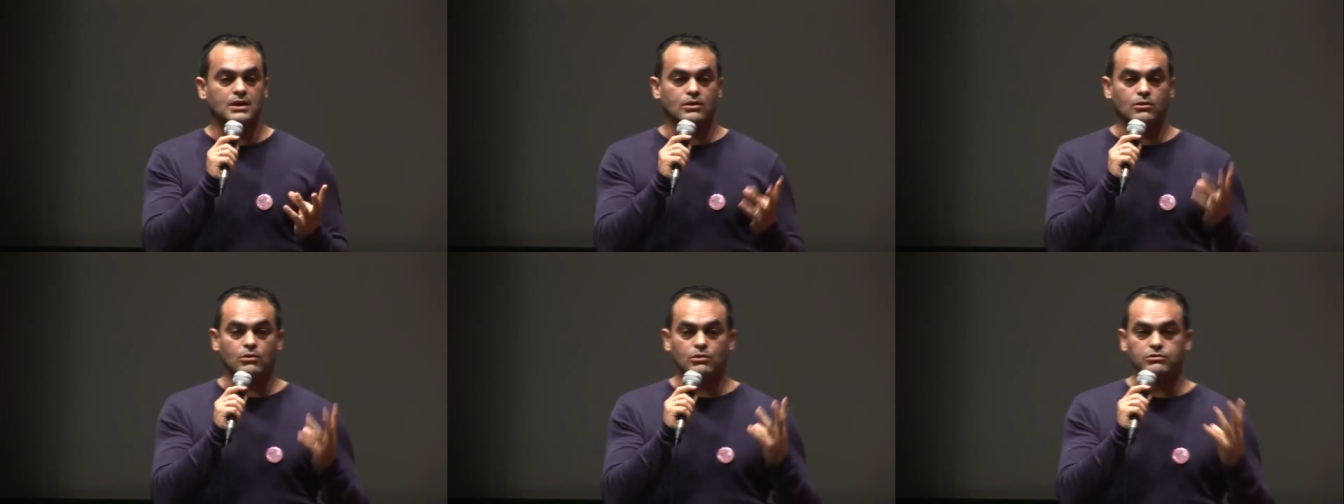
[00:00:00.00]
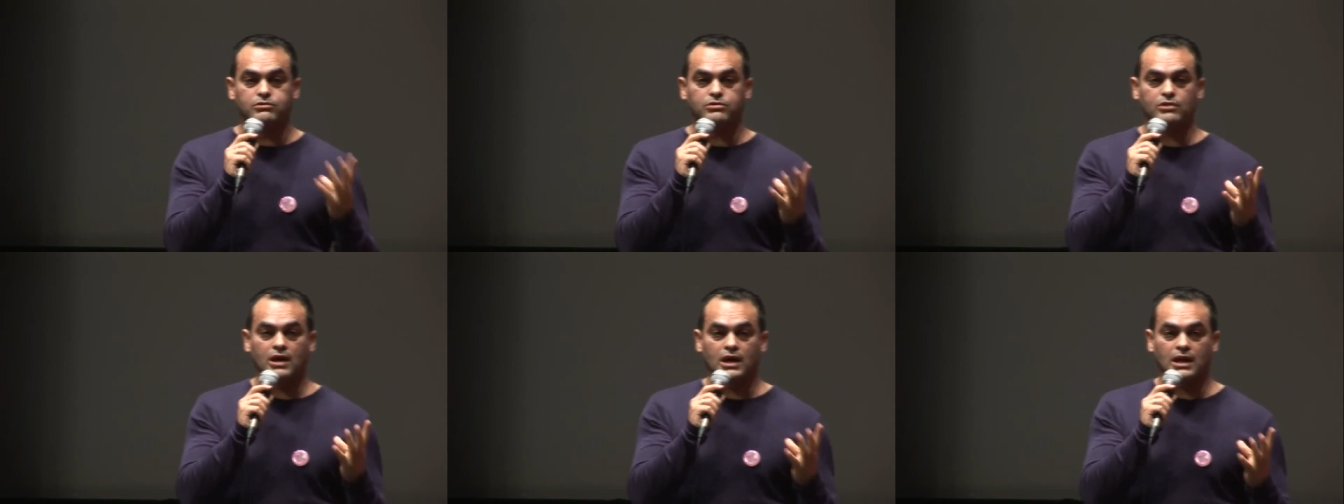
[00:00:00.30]

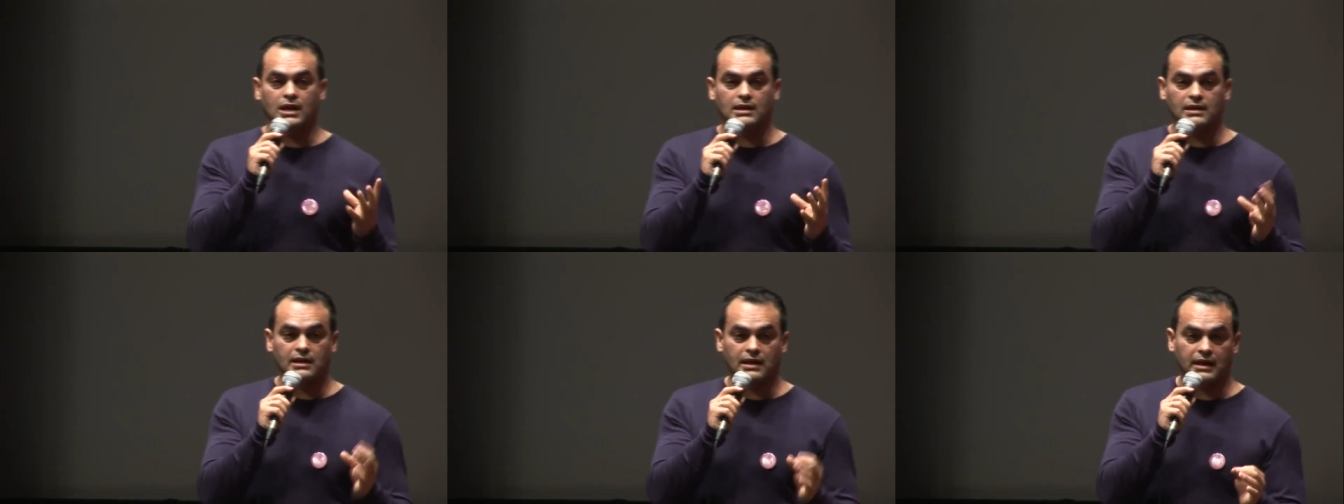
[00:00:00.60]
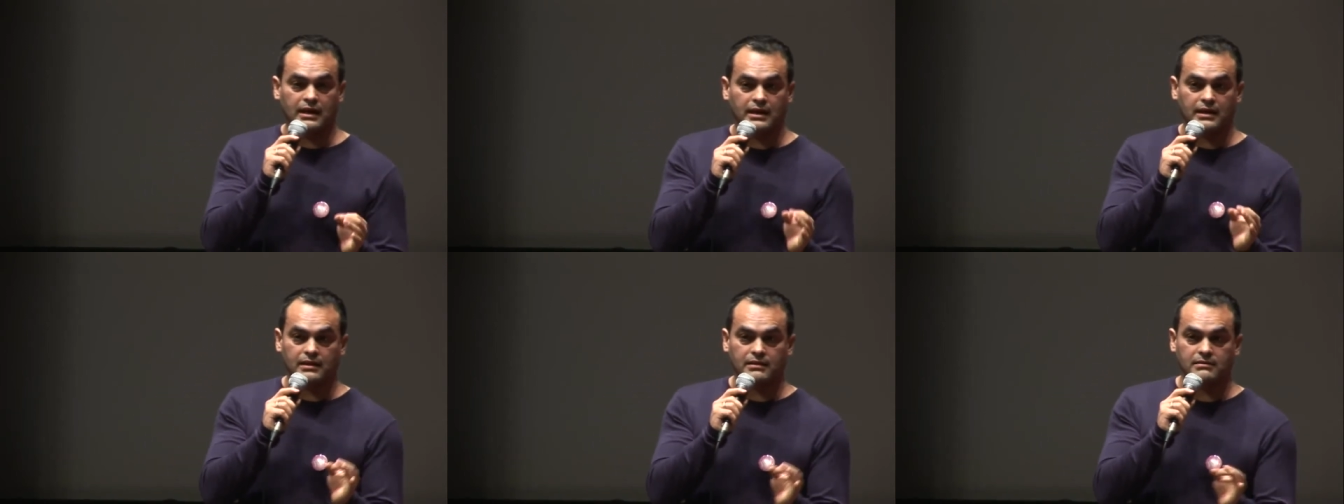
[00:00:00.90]
cultural
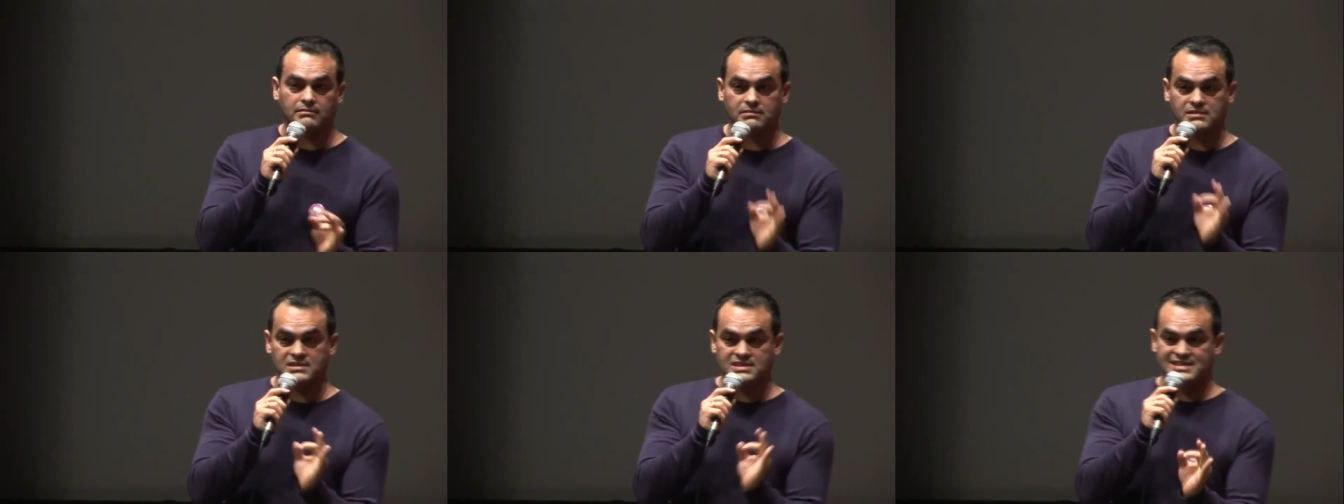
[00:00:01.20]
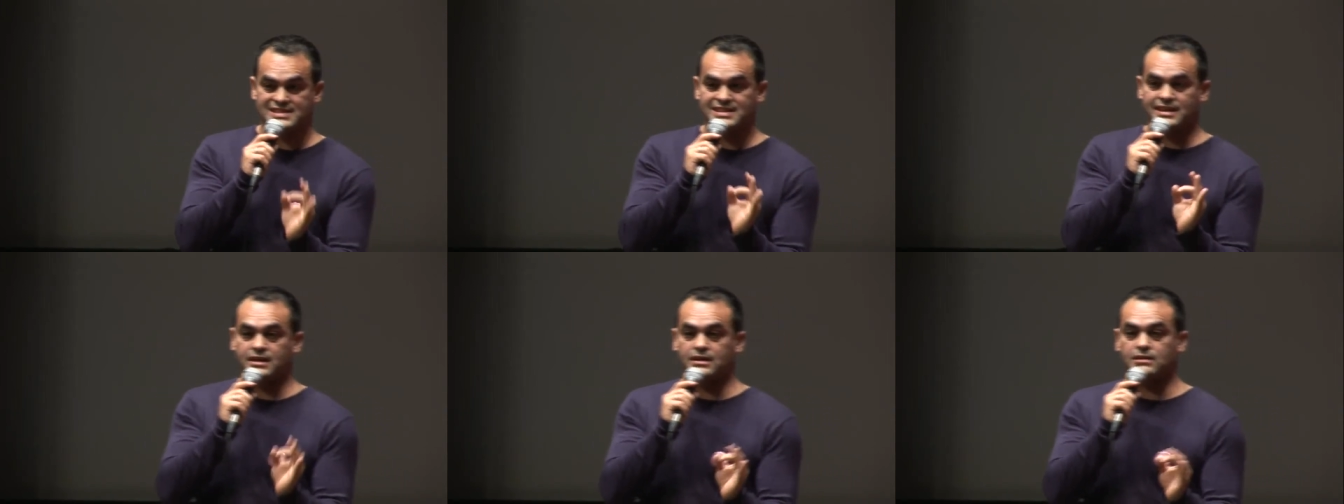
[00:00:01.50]
era
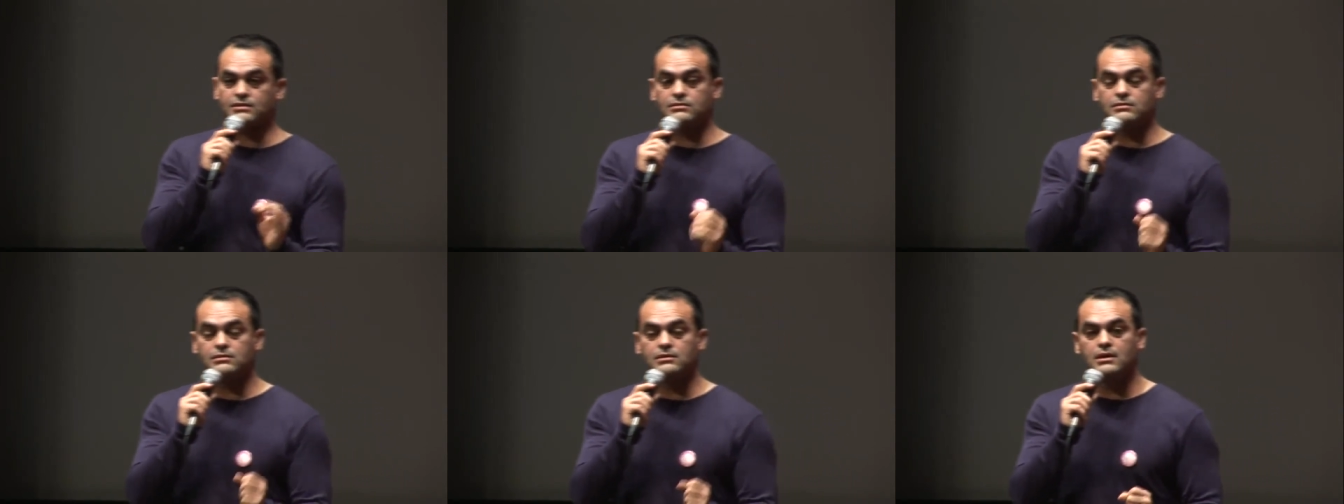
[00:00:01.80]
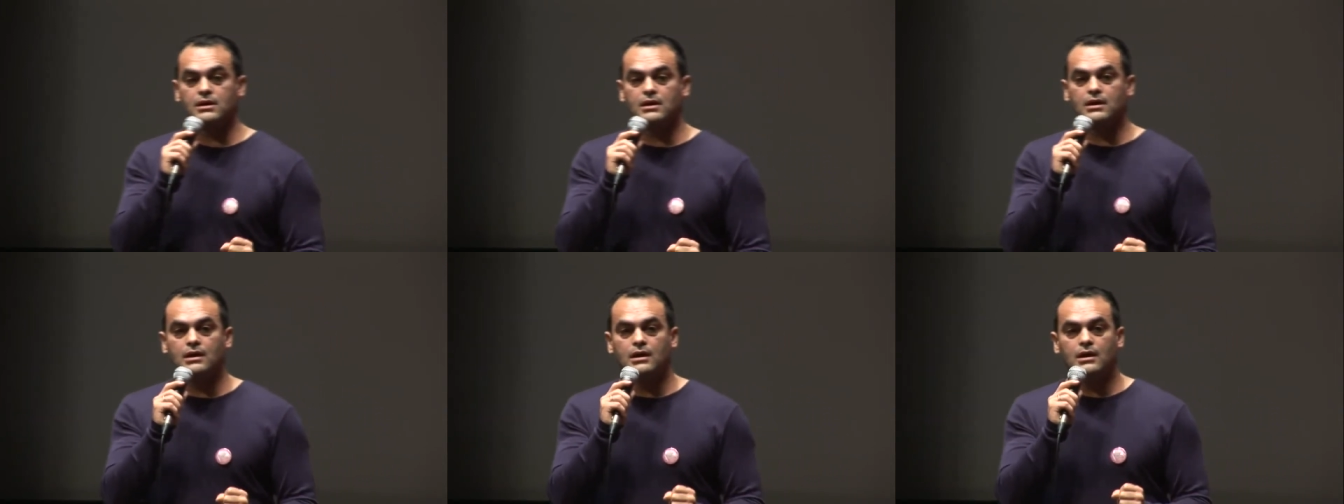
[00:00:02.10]
zero.
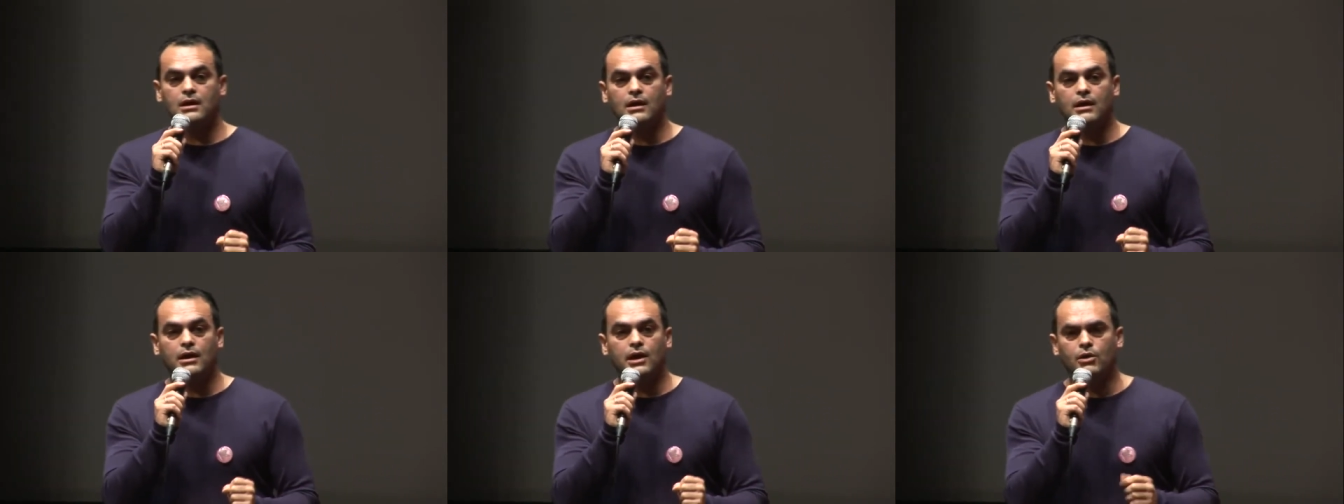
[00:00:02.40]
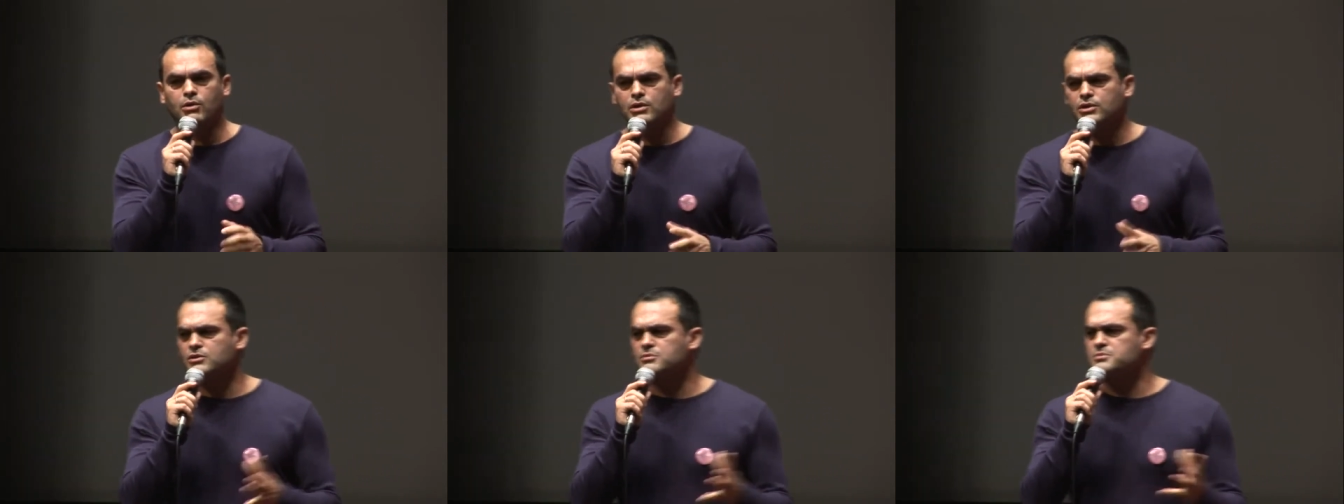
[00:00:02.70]
E
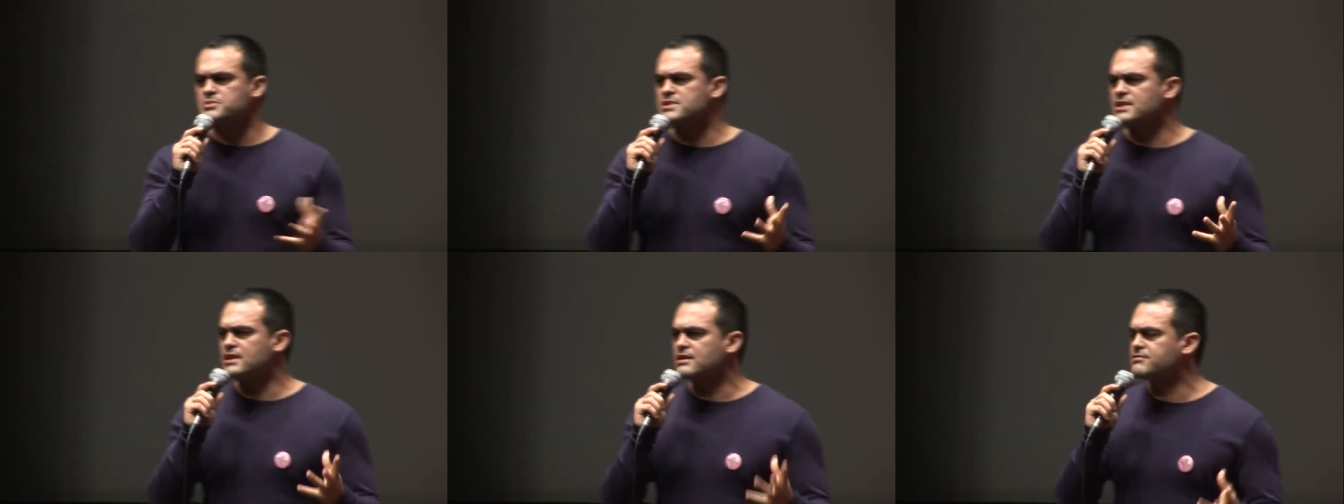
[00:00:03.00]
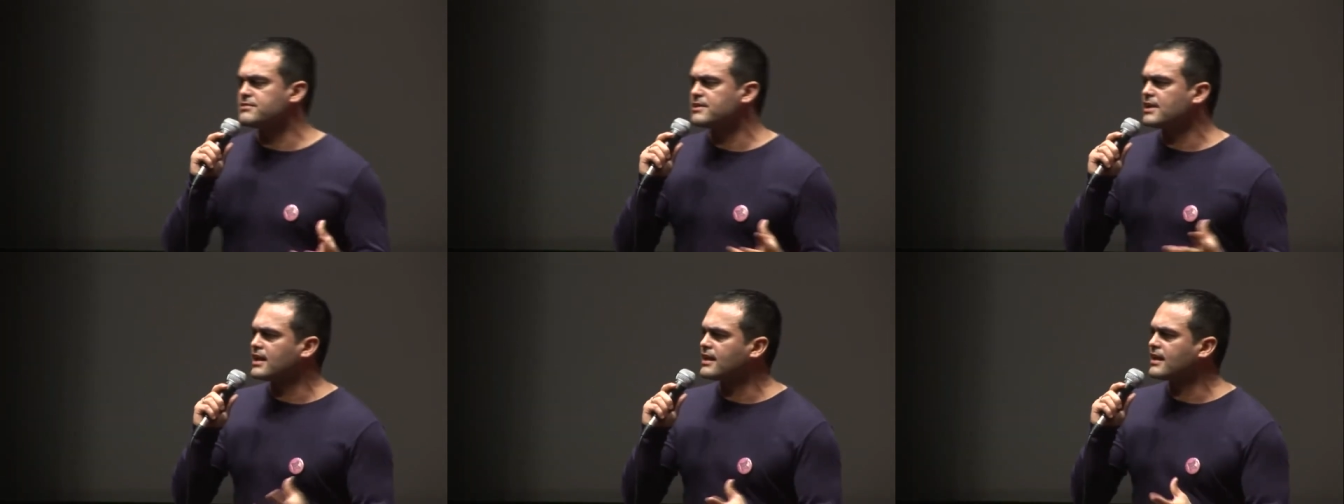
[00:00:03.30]
quando comecei a
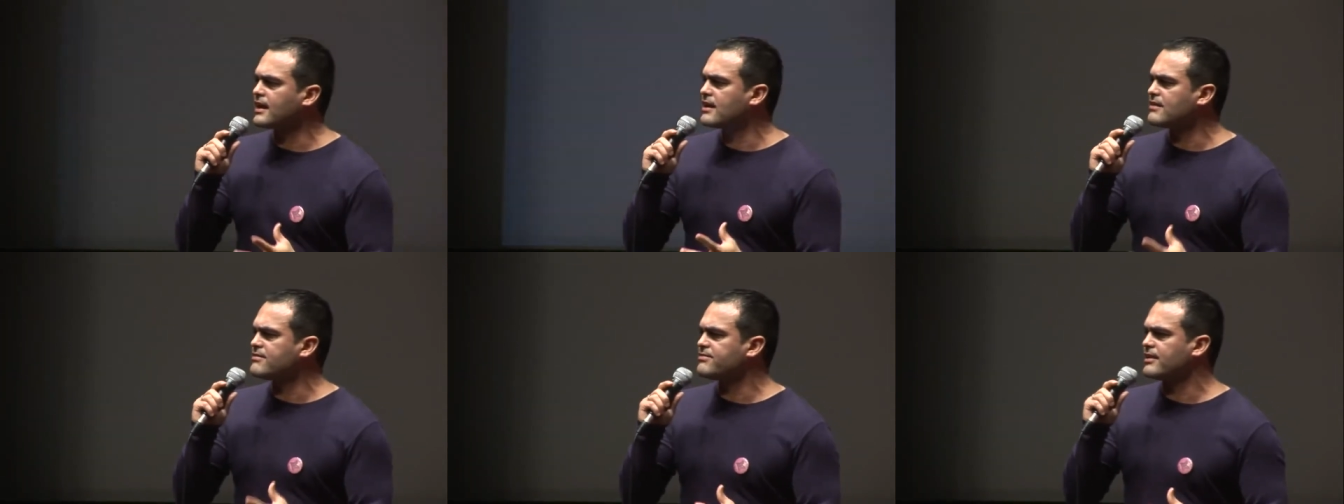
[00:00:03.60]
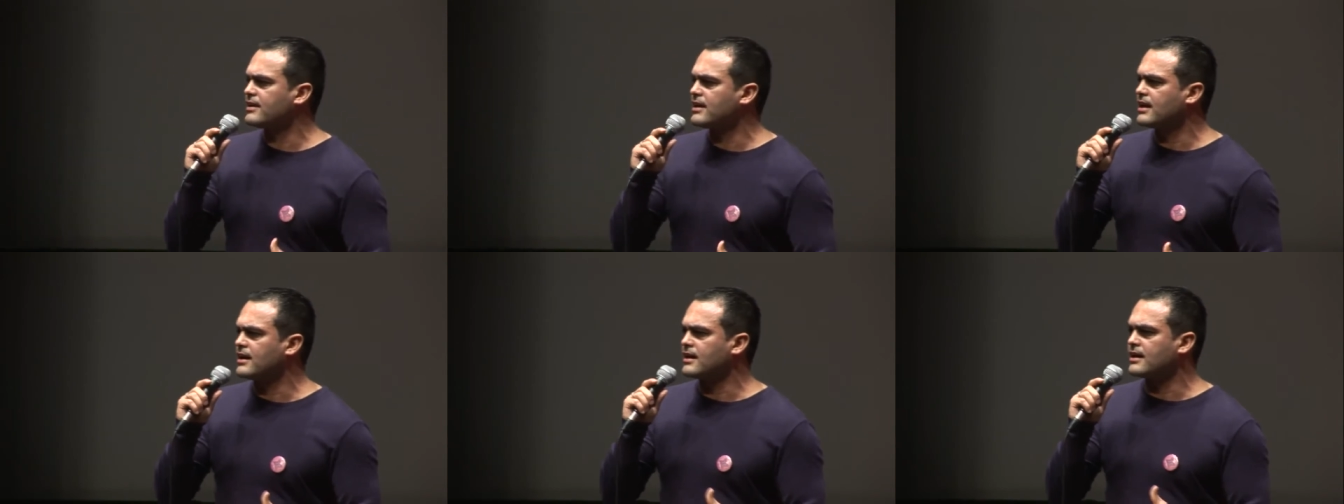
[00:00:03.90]
ver alguém a
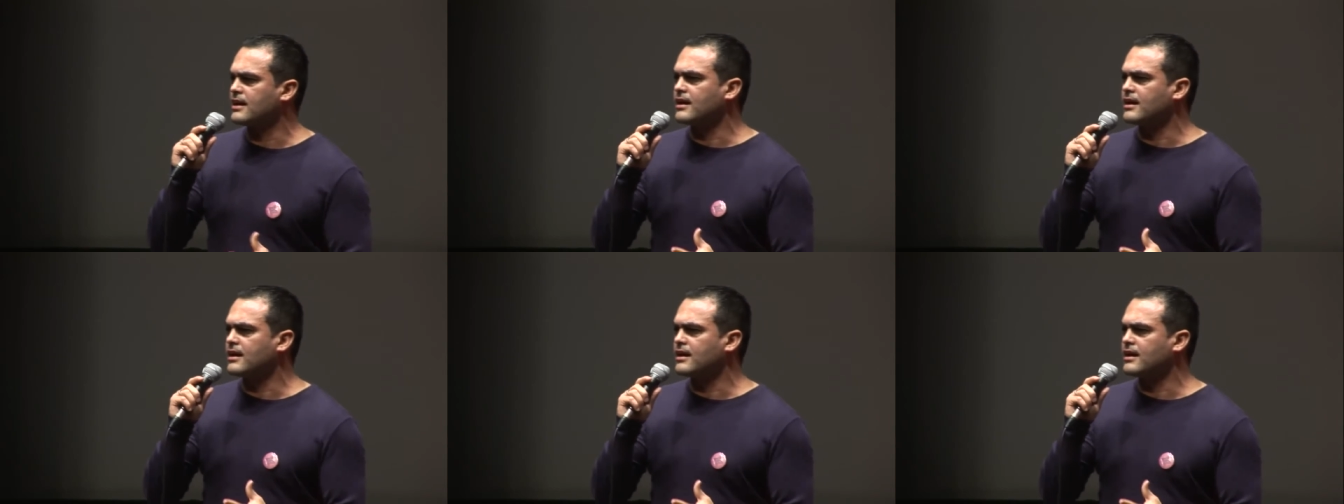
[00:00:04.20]
falar